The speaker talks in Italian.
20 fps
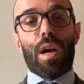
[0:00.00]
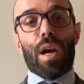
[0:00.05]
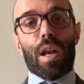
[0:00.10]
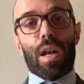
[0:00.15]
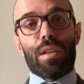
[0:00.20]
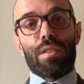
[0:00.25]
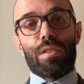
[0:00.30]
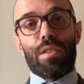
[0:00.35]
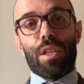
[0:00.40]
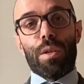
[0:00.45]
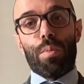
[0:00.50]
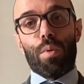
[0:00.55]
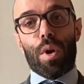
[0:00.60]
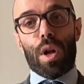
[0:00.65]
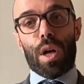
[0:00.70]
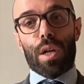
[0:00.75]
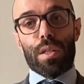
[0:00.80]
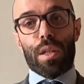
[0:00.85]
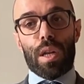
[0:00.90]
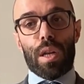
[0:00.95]
alla
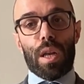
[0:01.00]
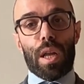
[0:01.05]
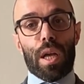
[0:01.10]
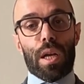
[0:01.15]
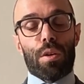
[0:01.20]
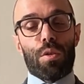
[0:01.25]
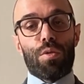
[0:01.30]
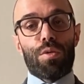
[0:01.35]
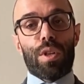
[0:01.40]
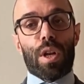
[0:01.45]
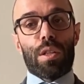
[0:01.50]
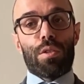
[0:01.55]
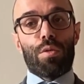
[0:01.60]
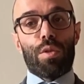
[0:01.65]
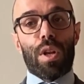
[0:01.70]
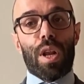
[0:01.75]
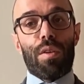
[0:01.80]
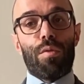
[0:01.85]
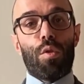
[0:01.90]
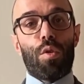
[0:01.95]
stipula del contratto
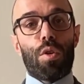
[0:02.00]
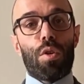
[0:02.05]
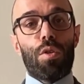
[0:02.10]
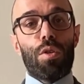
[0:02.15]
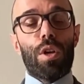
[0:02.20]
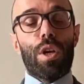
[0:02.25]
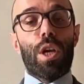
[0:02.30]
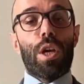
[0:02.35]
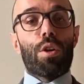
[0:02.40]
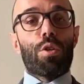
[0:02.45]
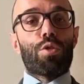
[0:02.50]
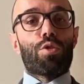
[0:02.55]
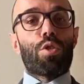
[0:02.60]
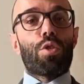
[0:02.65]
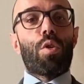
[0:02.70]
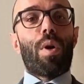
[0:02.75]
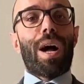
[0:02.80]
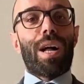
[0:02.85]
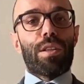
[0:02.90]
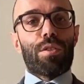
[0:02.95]
di lavoro, non
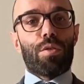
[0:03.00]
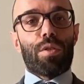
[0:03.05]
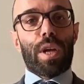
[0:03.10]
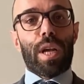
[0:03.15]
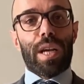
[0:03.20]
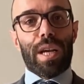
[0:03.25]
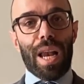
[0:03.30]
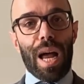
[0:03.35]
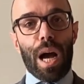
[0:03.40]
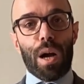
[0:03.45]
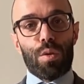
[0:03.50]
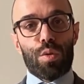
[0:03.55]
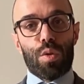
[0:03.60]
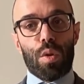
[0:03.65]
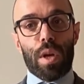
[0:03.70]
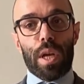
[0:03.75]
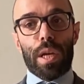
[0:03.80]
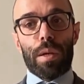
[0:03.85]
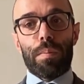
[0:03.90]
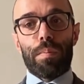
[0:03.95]
sono altro che
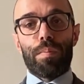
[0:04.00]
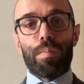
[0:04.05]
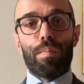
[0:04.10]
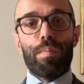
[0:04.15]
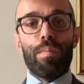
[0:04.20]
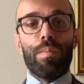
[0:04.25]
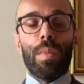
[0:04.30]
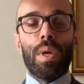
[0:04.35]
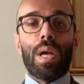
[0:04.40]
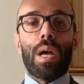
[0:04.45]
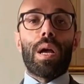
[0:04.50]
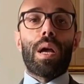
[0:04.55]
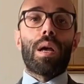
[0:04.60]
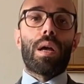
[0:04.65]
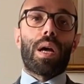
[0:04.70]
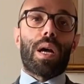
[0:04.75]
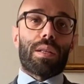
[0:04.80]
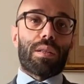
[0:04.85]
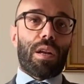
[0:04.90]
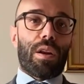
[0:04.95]
clausole
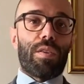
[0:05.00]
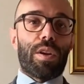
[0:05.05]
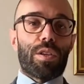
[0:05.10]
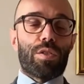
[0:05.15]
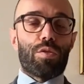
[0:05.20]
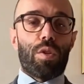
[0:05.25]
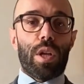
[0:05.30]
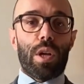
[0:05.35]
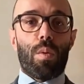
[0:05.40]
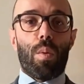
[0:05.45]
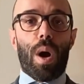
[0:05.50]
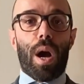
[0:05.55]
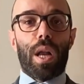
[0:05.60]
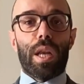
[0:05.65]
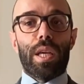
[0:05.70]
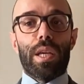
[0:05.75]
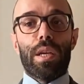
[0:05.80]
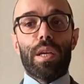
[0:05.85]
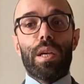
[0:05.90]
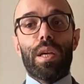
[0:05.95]
attraverso le
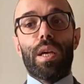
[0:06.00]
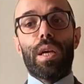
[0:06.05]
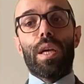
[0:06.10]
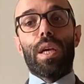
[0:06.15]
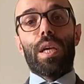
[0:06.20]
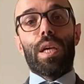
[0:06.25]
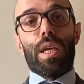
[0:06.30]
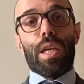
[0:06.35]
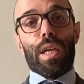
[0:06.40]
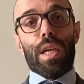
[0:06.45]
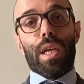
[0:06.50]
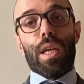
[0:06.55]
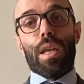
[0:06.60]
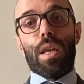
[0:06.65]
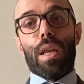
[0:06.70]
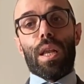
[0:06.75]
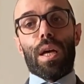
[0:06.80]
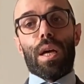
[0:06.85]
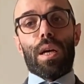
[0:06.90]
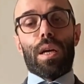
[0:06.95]
quali
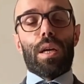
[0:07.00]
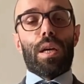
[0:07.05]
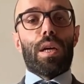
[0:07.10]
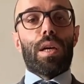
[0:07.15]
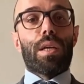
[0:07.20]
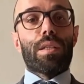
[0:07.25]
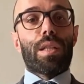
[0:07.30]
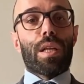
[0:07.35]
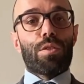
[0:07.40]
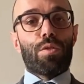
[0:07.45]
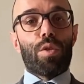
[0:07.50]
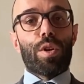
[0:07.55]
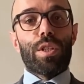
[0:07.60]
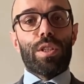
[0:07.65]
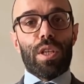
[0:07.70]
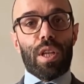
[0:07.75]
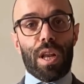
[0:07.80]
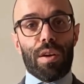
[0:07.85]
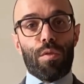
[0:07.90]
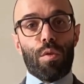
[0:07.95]
il eh, datore
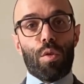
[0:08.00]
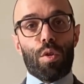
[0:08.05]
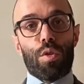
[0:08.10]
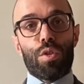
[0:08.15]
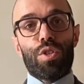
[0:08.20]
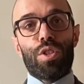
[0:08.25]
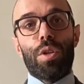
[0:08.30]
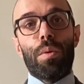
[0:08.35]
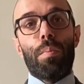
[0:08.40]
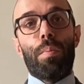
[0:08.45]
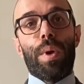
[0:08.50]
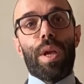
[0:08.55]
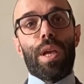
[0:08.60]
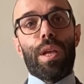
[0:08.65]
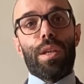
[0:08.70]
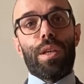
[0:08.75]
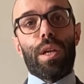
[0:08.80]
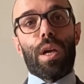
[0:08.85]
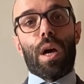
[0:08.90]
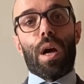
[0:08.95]
di lavoro si
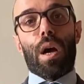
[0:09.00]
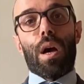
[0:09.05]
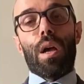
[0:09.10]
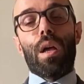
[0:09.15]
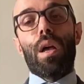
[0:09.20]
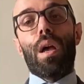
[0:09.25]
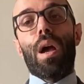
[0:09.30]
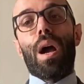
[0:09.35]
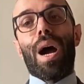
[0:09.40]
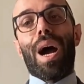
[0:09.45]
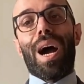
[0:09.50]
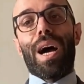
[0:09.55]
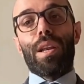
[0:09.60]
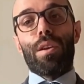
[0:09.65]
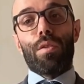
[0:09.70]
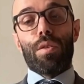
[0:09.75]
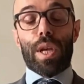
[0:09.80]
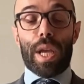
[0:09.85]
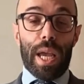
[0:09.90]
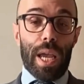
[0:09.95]
impegna
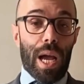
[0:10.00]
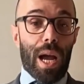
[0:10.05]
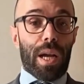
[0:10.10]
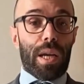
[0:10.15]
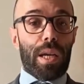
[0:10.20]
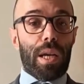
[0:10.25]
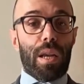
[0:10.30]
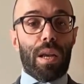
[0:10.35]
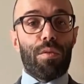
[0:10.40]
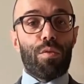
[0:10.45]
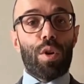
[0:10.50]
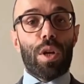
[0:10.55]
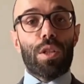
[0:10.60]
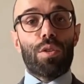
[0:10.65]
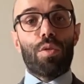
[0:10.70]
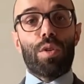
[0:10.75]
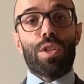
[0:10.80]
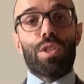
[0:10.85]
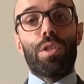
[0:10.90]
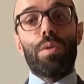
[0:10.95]
a, e anche il
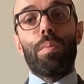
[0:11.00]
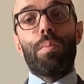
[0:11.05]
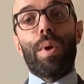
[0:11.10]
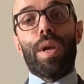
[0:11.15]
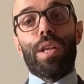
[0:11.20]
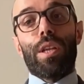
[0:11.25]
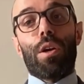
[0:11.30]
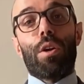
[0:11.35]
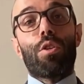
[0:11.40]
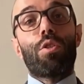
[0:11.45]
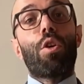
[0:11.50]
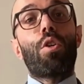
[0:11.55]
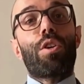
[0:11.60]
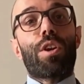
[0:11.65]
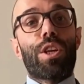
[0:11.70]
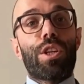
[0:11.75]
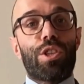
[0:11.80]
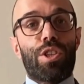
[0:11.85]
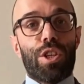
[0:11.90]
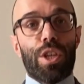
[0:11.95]
lavoratore si impegna a non
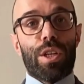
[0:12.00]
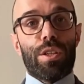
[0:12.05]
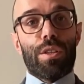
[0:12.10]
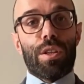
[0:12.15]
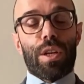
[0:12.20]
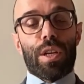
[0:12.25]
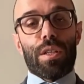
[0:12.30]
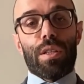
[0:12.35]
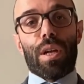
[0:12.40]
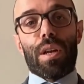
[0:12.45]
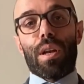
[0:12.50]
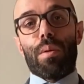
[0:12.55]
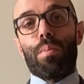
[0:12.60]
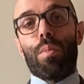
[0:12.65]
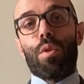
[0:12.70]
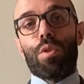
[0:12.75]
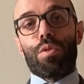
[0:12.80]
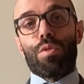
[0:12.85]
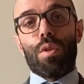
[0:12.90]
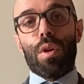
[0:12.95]
recedere dal
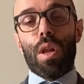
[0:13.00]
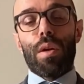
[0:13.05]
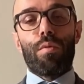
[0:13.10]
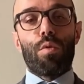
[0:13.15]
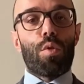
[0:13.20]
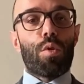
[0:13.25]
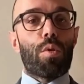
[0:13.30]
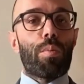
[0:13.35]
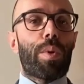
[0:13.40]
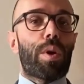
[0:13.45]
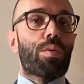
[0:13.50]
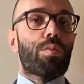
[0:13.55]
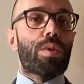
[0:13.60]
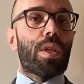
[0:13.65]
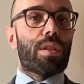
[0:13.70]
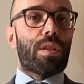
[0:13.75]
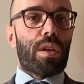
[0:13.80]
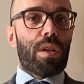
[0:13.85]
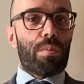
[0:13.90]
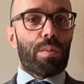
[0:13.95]
rapporto di lavoro per un
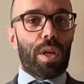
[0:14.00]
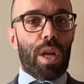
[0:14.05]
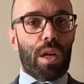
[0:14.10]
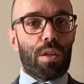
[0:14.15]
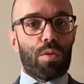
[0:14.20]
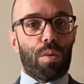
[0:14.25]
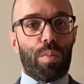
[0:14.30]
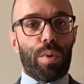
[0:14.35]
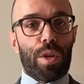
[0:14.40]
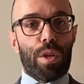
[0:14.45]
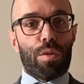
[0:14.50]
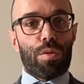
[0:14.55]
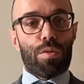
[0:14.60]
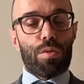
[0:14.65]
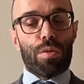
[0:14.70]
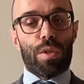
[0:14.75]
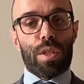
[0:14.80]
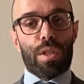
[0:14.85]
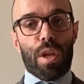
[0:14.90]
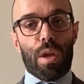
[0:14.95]
determinato periodo
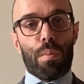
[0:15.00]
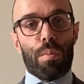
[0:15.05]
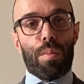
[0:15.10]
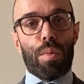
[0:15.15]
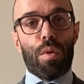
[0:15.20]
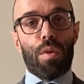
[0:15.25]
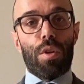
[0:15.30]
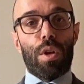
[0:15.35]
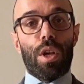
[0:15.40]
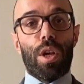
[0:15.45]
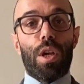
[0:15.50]
di tempo.